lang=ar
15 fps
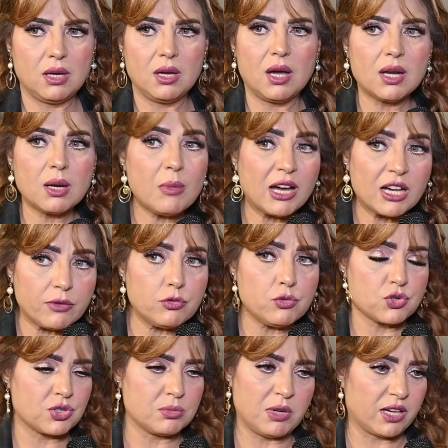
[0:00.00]
لا انا ما
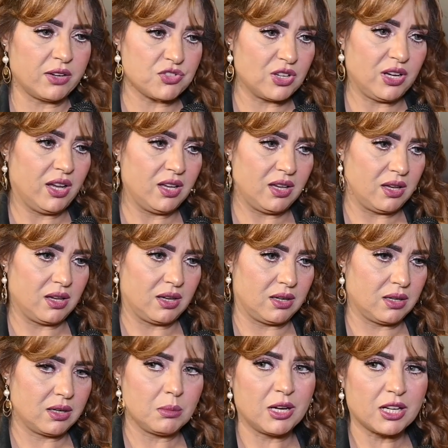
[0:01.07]
اعرفوش ما اعرفش الحقيقه يعني
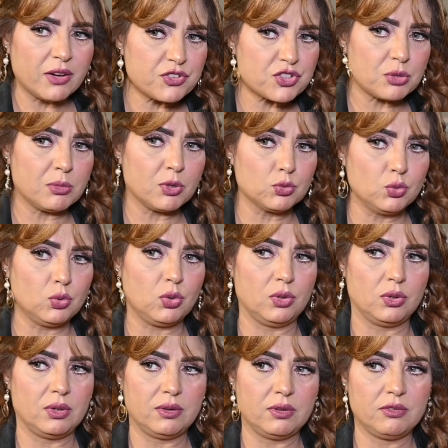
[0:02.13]
انا ما اعرفش الموضوع
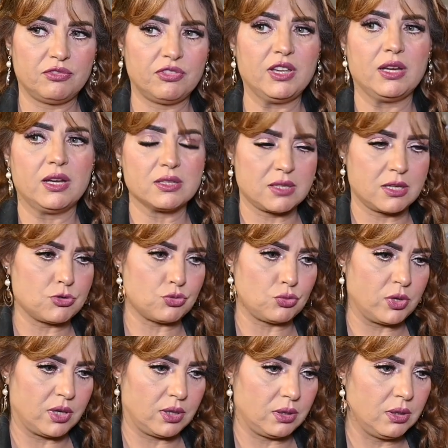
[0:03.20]
فين اساسه
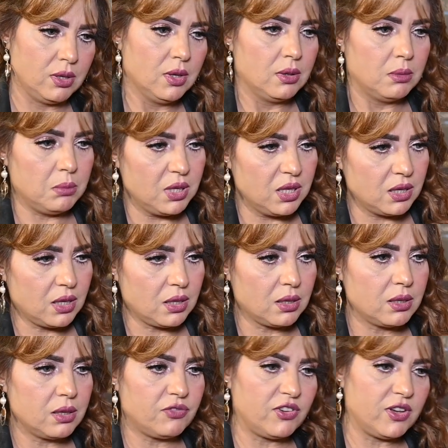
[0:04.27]
يعني مين
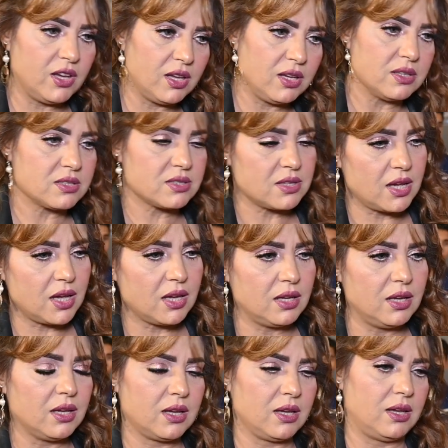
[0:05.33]
فين ازاي
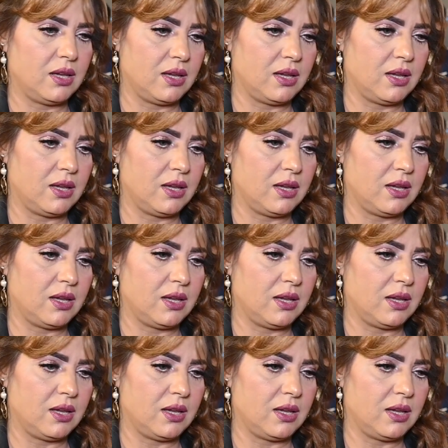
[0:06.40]
ليه كده